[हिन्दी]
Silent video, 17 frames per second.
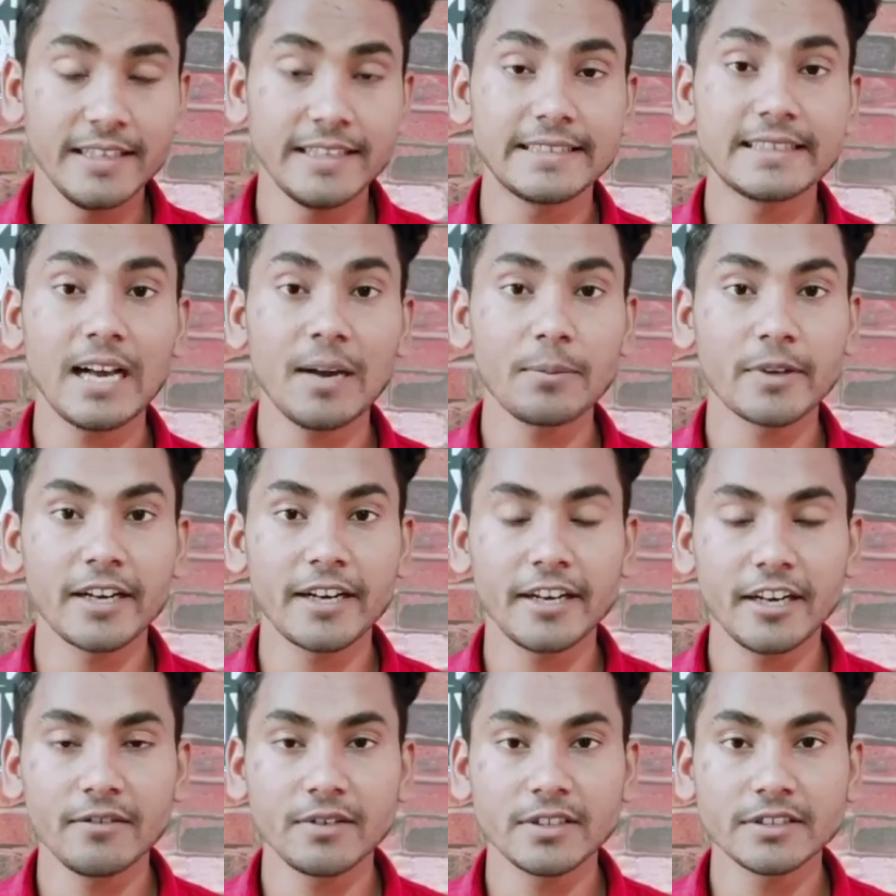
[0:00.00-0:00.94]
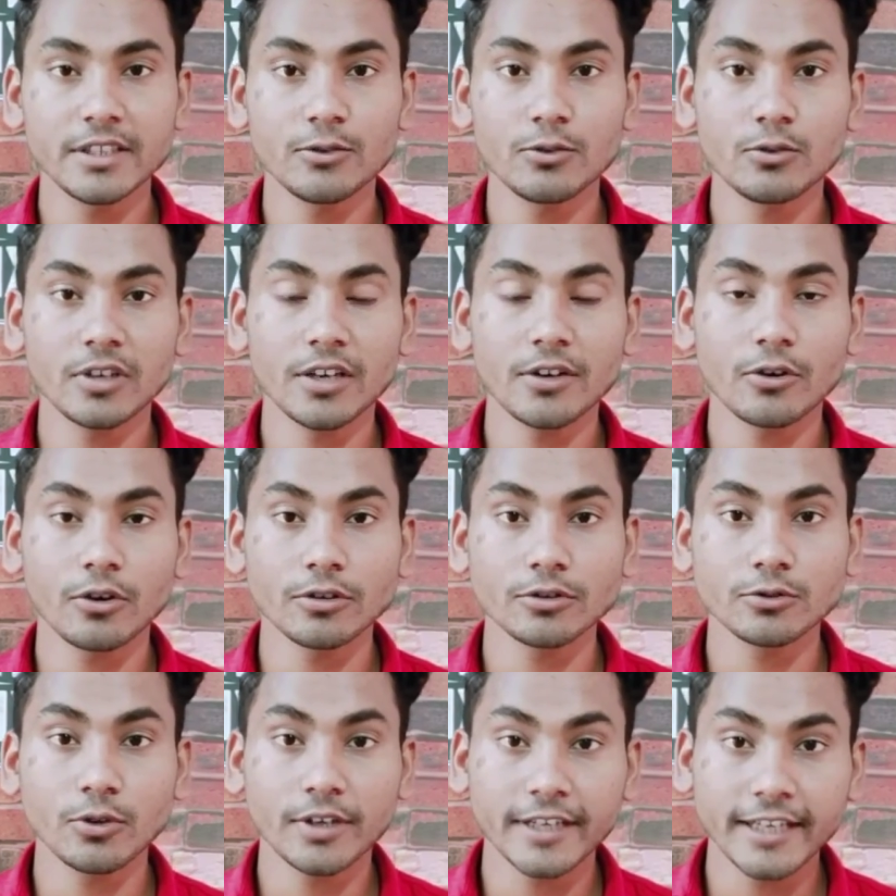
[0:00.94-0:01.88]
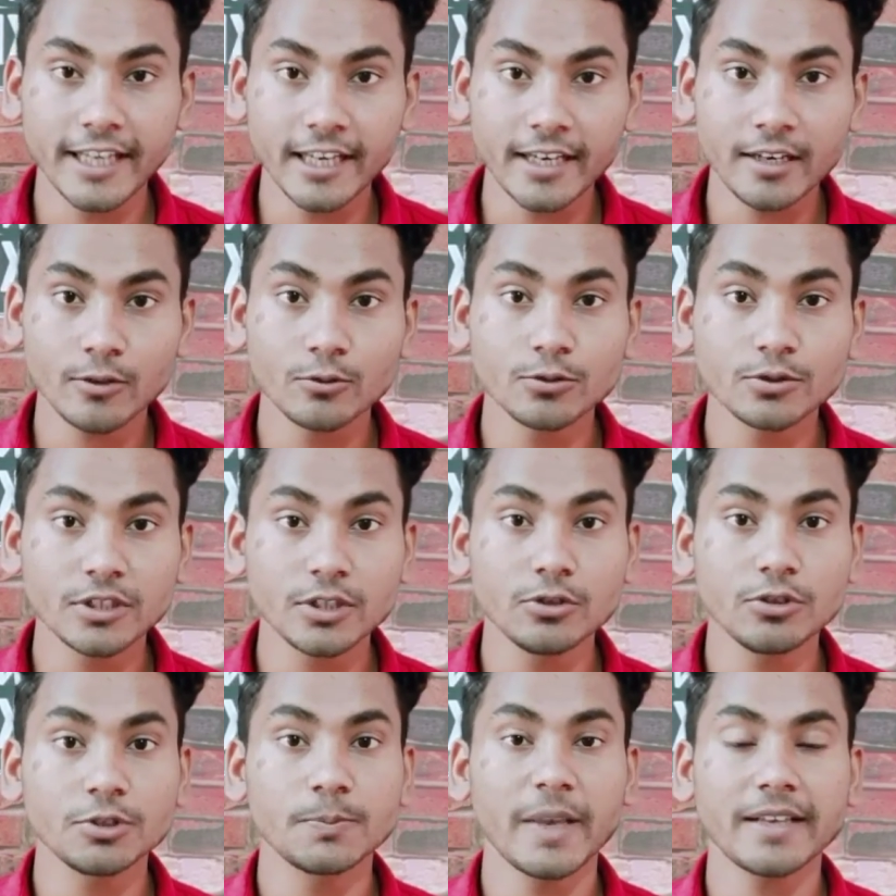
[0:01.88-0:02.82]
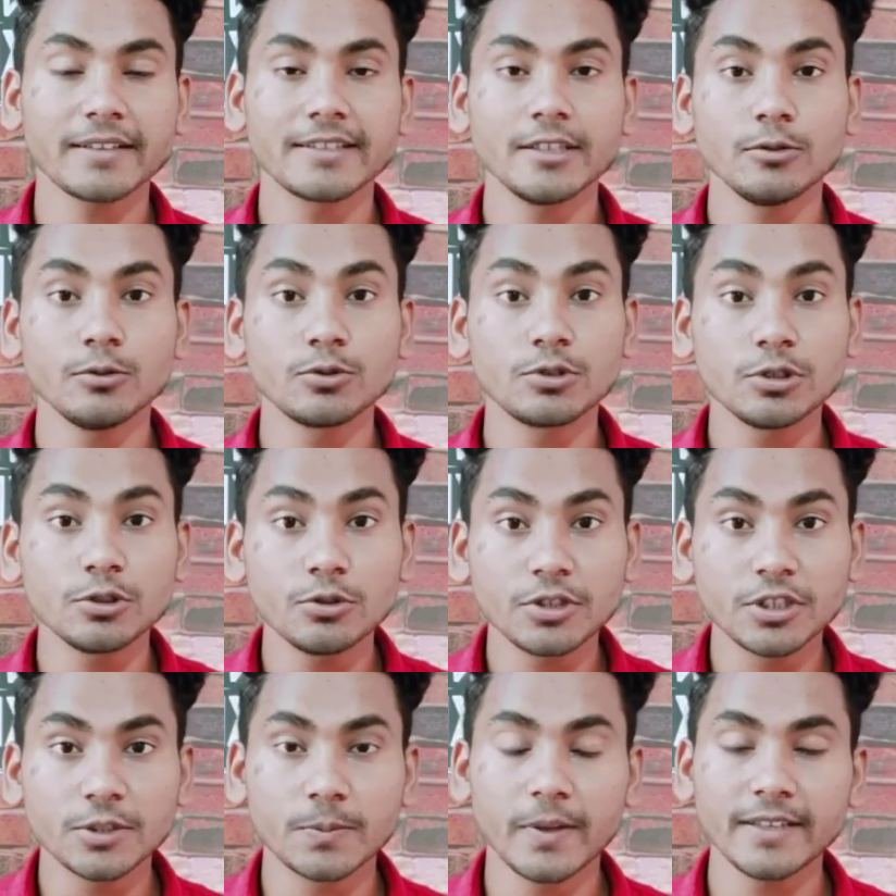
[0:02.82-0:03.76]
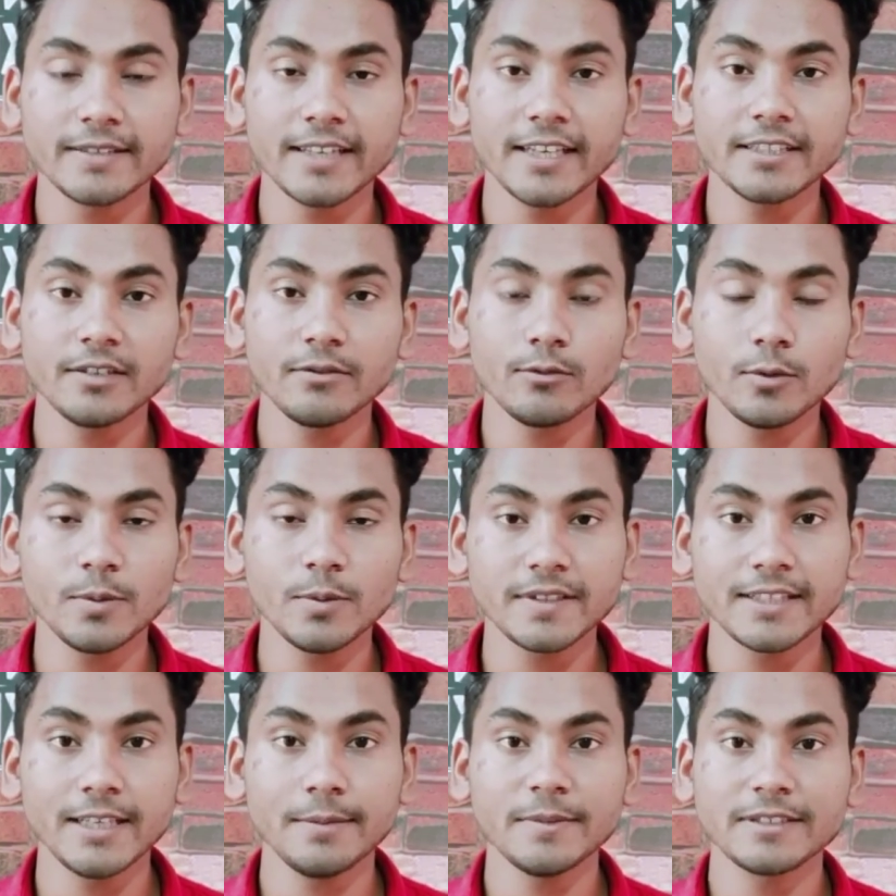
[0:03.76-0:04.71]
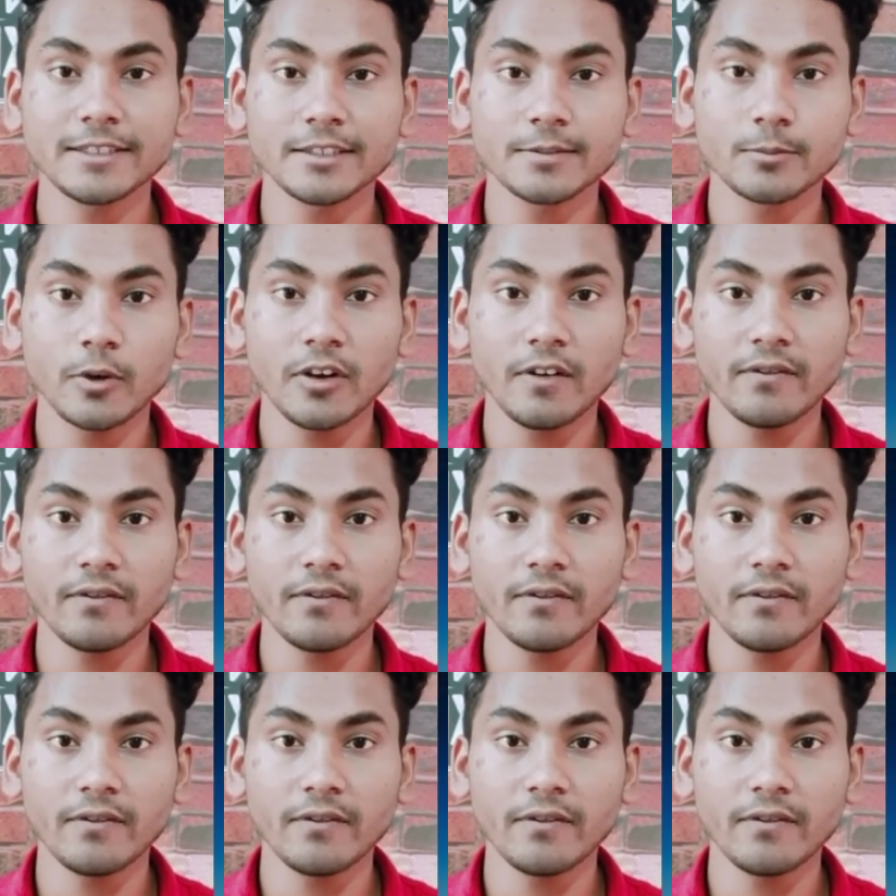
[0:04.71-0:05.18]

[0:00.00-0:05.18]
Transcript: इसका अपग्रेडेड वर्जन होगा नॉर्जो 10 उसकी जो स्पेक्स है उसकी जो डिस्प्ले साइज़ है वो भी सेम है 6.5